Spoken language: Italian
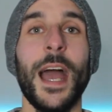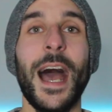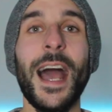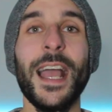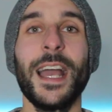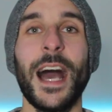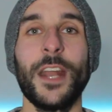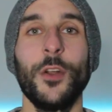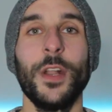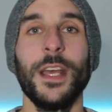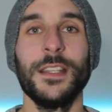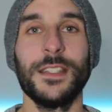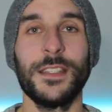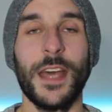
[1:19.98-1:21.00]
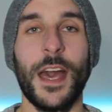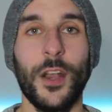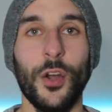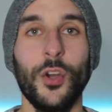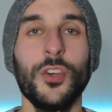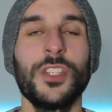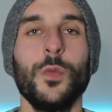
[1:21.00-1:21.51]
a canone
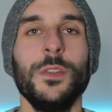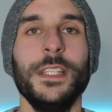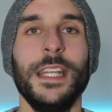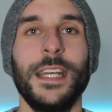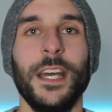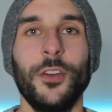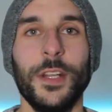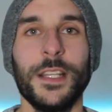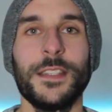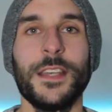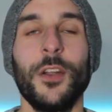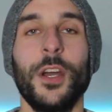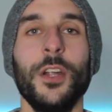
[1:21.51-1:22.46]
zero. Cosa vuol dire canone zero?